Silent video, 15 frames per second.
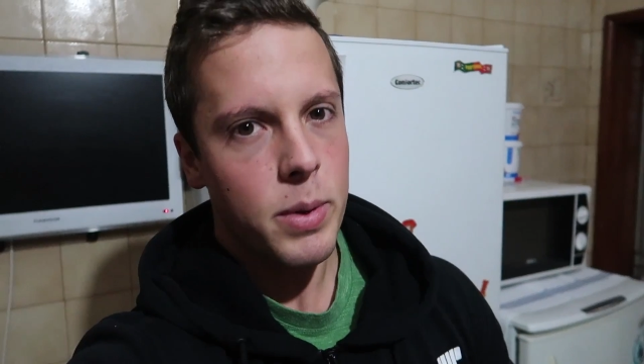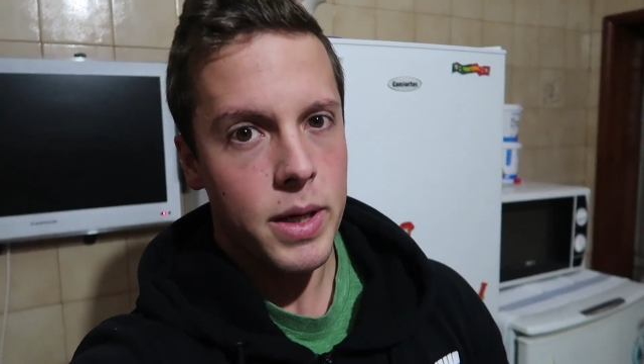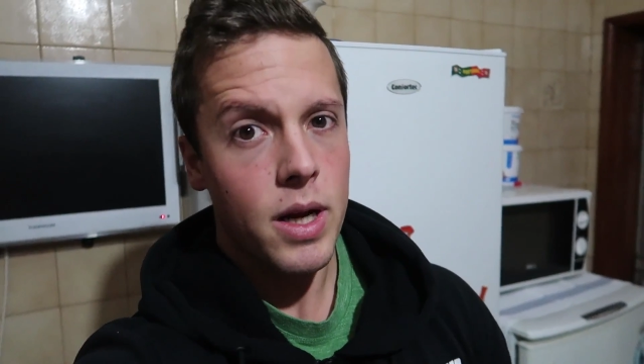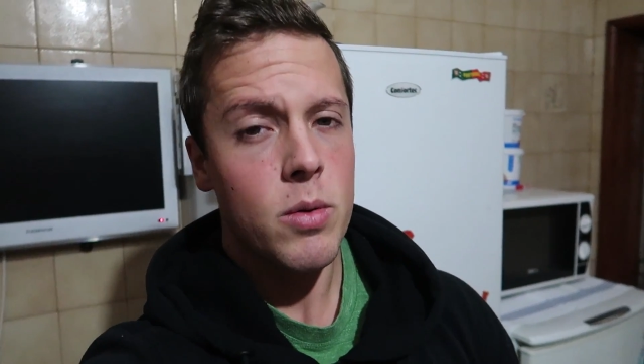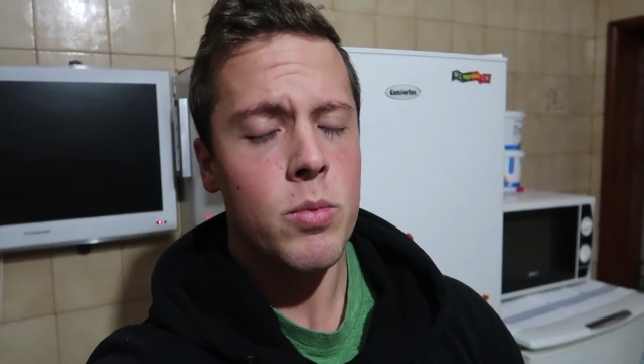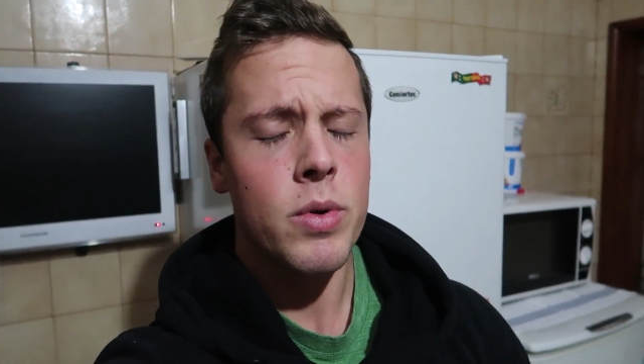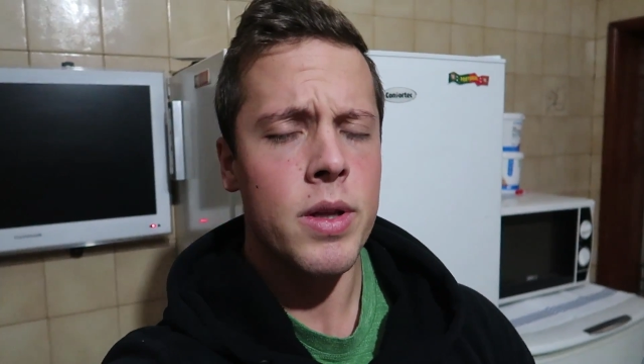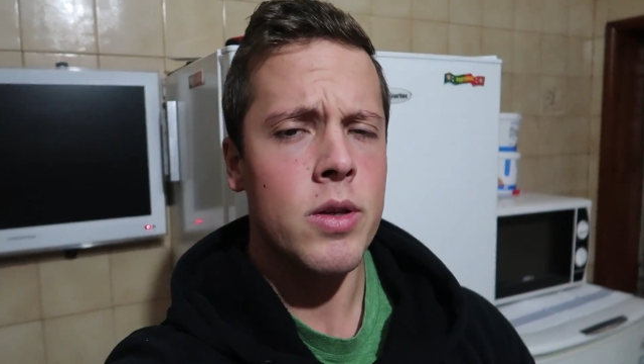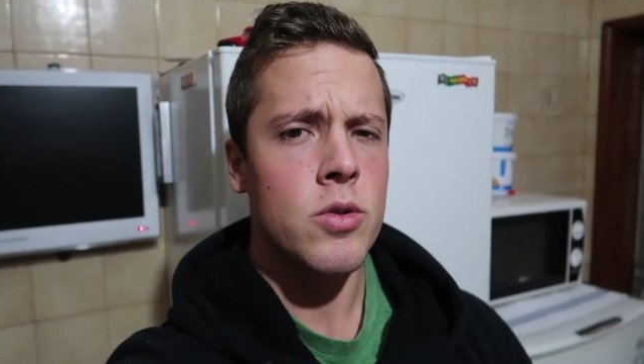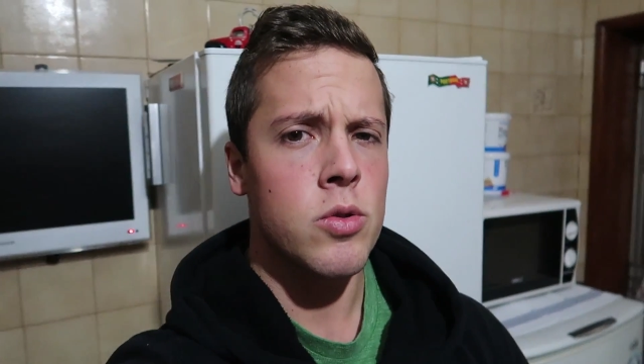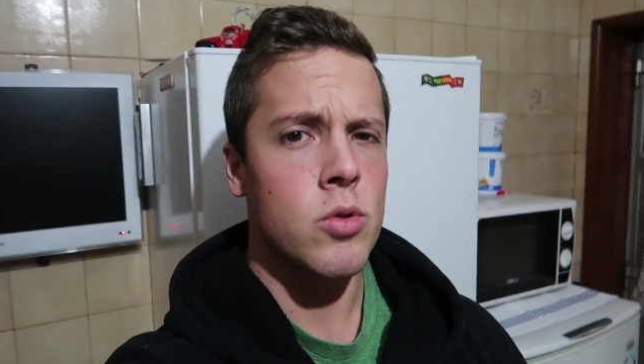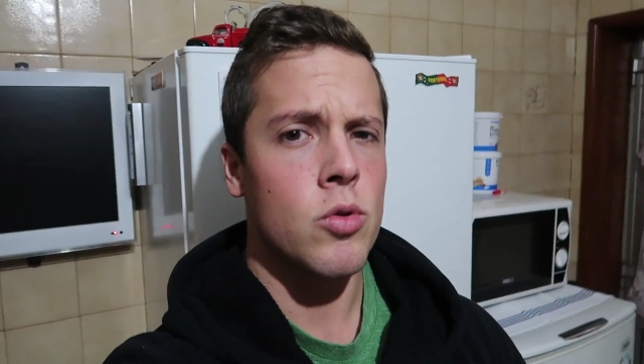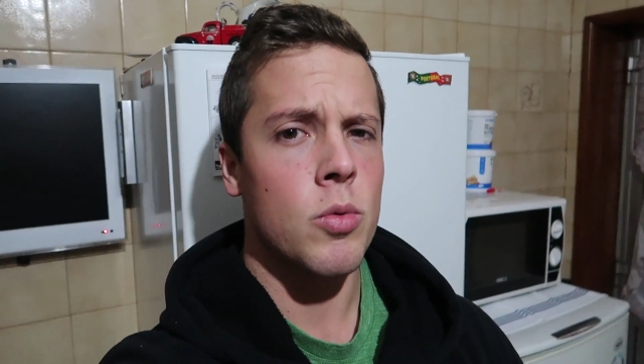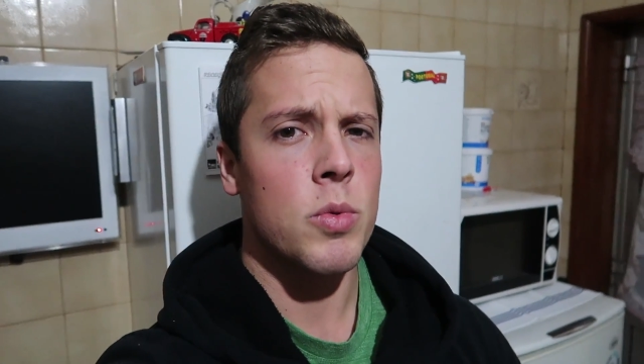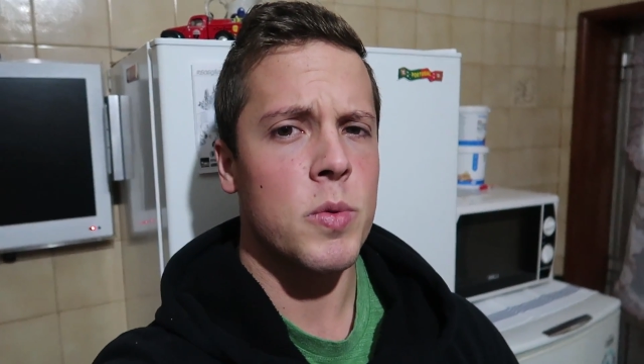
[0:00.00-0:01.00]
a variar um bocadinho os
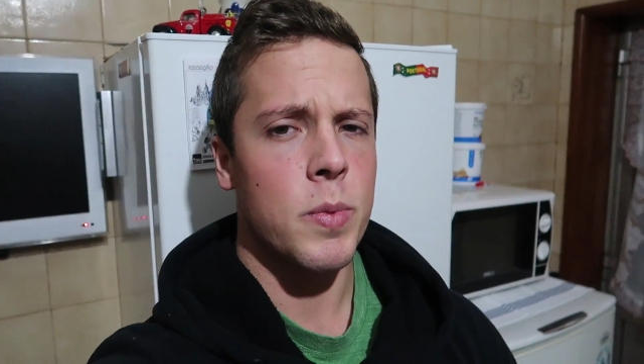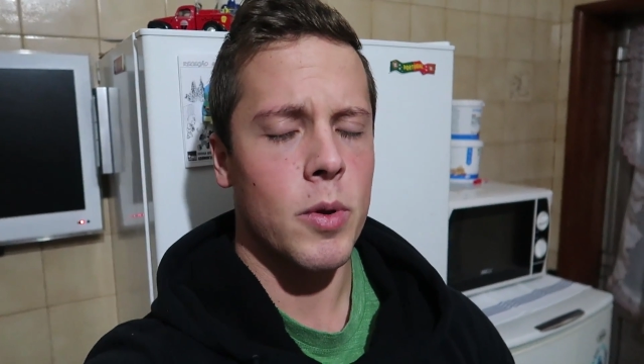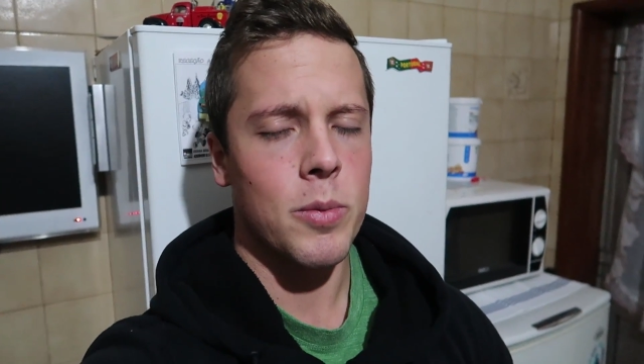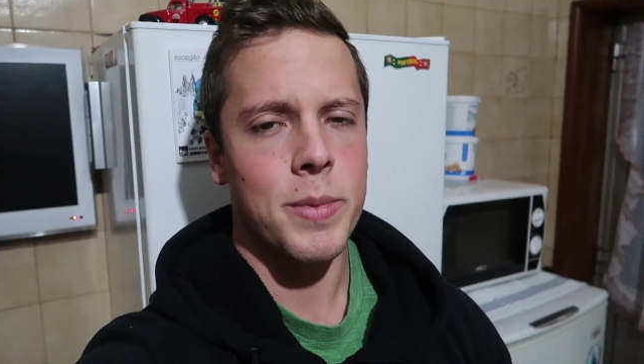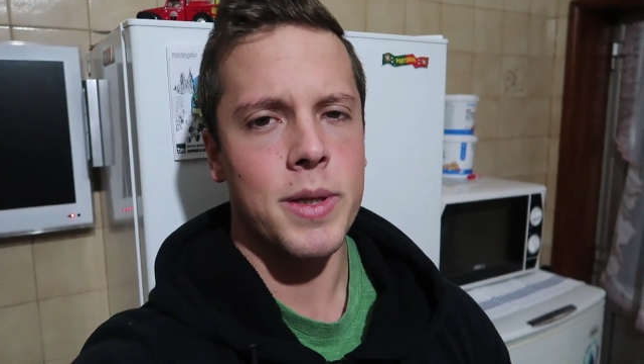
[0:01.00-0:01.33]
legumes pelo